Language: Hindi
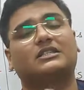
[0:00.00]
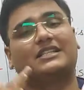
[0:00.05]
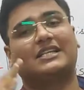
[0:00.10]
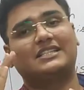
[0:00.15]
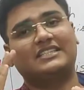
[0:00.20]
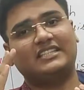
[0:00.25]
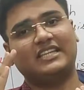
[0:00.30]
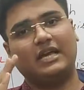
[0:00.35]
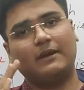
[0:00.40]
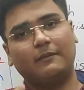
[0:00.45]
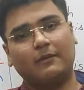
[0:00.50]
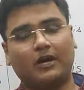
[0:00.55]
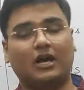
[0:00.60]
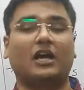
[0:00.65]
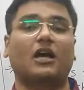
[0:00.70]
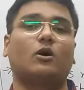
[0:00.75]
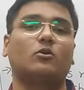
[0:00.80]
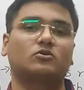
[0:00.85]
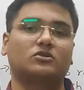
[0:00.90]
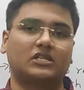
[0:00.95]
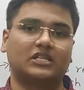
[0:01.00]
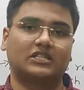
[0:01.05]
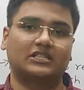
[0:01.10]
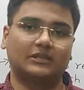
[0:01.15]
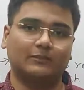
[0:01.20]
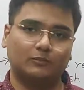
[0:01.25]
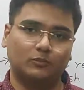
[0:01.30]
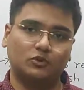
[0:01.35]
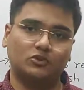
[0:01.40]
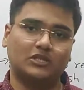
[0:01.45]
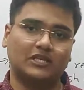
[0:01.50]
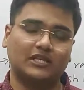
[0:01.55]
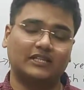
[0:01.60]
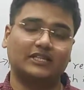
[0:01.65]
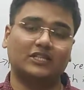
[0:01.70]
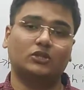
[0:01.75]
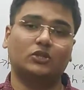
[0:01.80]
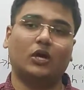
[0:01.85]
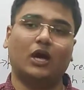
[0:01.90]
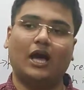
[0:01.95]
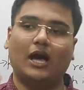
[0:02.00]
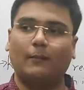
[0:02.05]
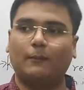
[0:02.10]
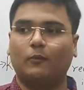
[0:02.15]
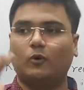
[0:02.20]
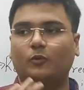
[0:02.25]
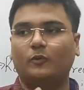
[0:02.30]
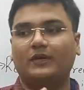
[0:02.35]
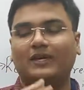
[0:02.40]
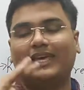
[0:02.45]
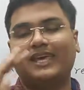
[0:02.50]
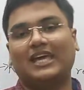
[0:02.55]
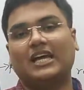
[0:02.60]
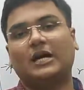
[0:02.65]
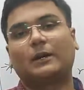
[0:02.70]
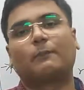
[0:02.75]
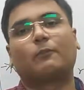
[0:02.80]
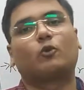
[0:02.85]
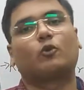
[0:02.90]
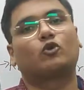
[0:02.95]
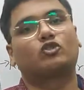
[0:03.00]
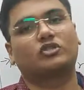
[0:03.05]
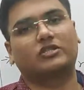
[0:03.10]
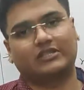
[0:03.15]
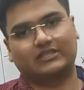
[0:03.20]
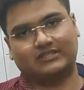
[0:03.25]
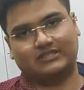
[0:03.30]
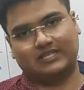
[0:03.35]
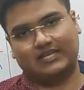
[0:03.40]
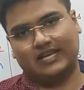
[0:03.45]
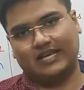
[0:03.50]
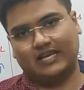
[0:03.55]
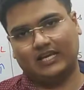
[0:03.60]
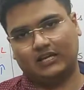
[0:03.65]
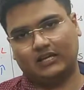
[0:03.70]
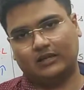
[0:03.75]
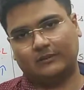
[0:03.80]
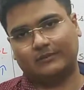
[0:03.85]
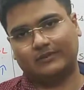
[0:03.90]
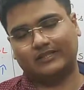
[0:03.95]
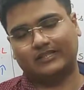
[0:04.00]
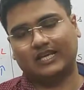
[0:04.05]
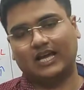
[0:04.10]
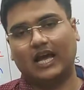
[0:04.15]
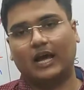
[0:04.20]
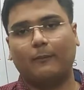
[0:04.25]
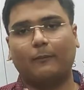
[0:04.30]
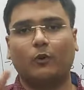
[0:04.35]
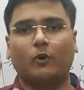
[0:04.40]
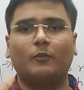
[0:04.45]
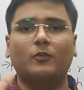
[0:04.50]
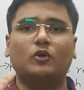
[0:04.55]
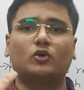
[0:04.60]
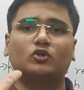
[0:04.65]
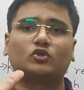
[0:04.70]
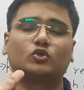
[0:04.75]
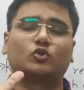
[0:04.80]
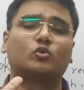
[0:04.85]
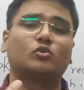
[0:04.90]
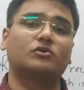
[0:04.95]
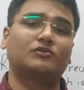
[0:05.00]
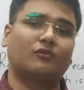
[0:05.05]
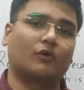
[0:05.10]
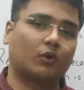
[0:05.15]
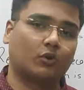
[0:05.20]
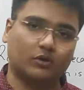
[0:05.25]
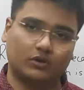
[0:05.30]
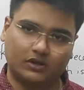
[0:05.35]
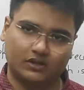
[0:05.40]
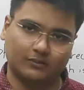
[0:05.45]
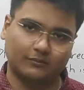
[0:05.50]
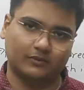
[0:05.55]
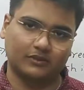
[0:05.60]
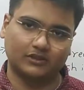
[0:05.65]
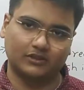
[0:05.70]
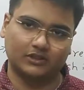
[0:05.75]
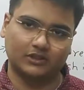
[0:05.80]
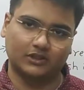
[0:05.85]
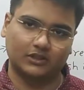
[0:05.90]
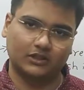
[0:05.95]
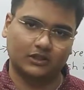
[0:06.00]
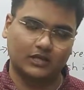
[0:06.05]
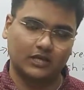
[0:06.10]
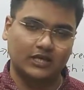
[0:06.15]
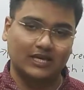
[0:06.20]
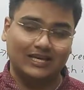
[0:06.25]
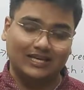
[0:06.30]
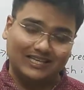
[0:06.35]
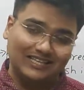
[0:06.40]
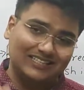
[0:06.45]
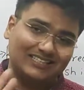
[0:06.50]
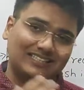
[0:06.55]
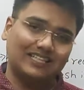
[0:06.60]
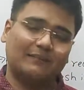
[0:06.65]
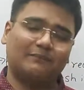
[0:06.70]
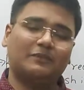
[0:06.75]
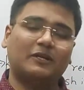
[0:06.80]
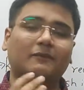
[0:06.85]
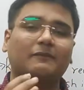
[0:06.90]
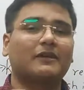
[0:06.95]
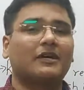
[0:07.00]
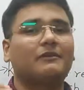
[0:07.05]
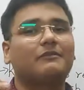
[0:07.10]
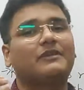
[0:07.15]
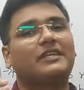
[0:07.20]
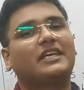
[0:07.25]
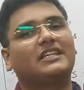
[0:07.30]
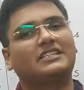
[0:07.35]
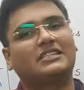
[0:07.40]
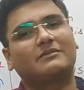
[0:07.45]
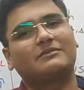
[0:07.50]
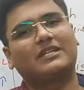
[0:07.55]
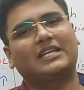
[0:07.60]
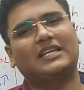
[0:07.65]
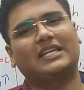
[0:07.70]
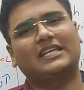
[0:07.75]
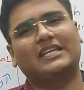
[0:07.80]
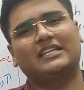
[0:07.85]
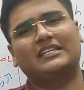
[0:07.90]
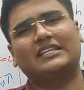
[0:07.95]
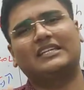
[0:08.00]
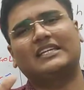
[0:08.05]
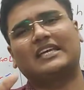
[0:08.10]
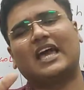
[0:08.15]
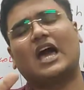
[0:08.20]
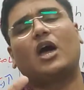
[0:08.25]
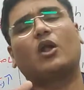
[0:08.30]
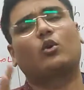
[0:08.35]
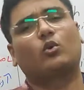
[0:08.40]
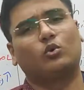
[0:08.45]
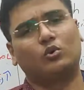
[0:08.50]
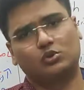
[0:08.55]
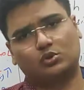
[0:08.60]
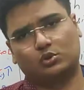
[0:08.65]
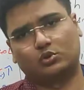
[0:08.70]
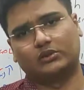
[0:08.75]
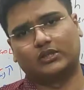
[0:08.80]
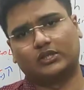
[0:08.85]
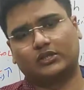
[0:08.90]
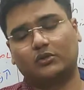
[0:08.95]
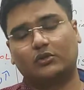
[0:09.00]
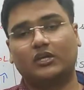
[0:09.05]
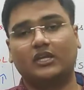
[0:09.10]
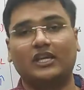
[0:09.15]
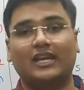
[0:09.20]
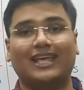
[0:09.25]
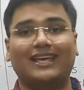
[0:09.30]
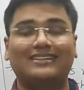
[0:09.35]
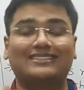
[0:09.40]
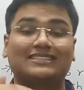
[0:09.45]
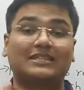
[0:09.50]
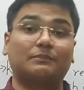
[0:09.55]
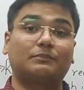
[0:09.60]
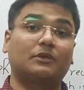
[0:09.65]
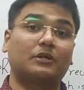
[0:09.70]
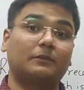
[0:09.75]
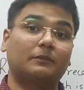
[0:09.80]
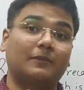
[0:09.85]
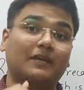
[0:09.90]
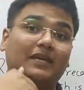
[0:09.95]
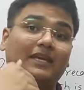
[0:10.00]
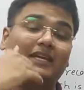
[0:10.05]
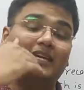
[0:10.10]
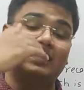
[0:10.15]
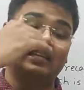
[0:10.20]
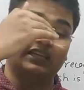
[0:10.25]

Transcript: जैसे आप अकाउंट्स लिखते बुक्स लिखते हैं तो आपको भी एक अप्रोच सिलेक्ट करना पड़ता है आपको भी कुछ रूल्स फॉलो करने पड़ते हैं इस चैप्टर में हम ये सब जानेंगे कि क्या रूल्स होते हैं क्योंकि नेक्स्ट चैप्टर में